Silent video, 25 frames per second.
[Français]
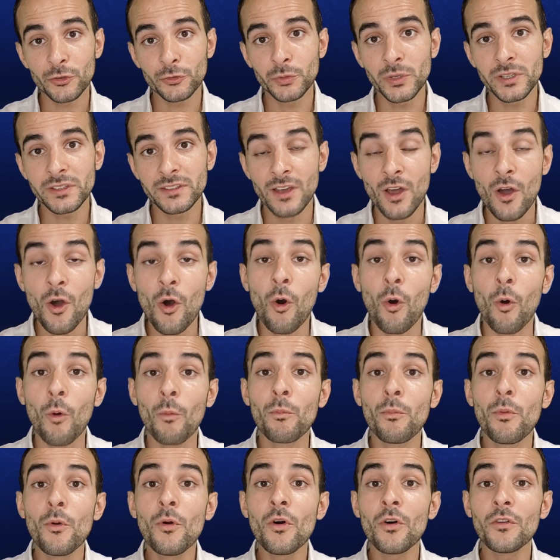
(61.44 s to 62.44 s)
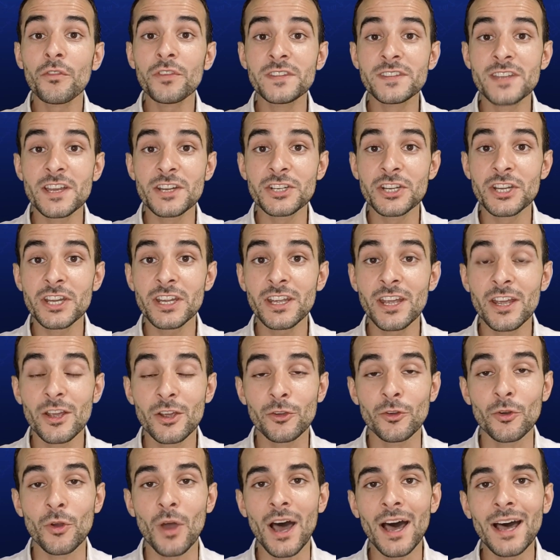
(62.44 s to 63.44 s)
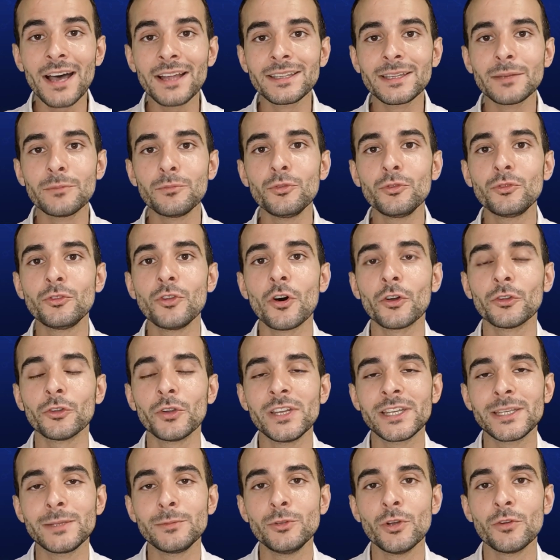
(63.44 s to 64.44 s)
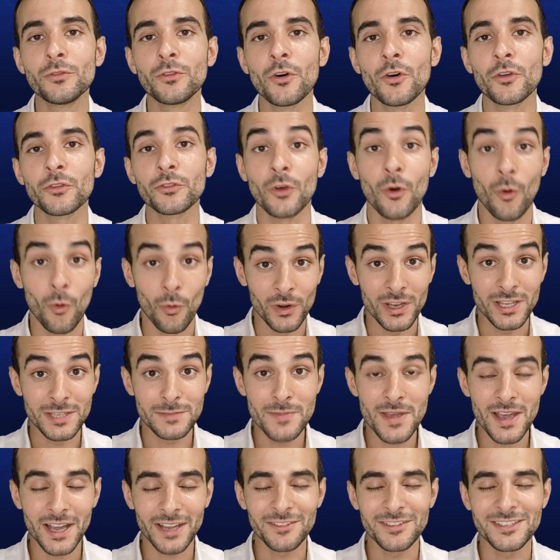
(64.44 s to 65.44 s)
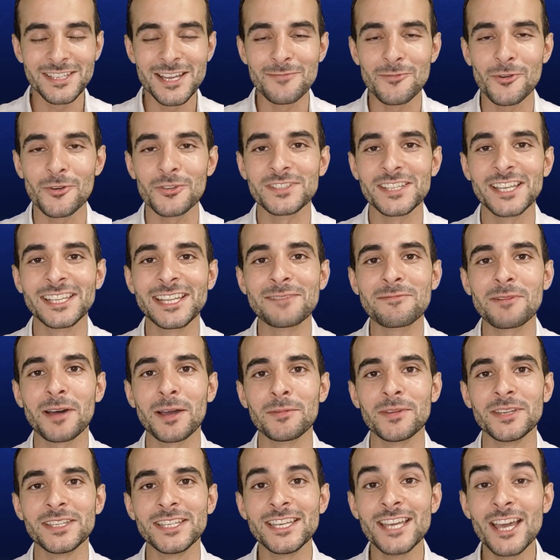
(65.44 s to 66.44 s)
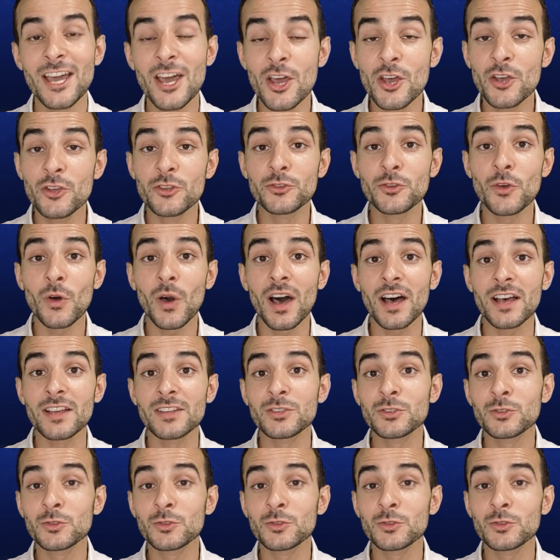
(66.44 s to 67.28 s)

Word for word: ensuite, on peut envisager que un des buteurs de l'équipe de France, on l'espère évidemment cet après-midi, sera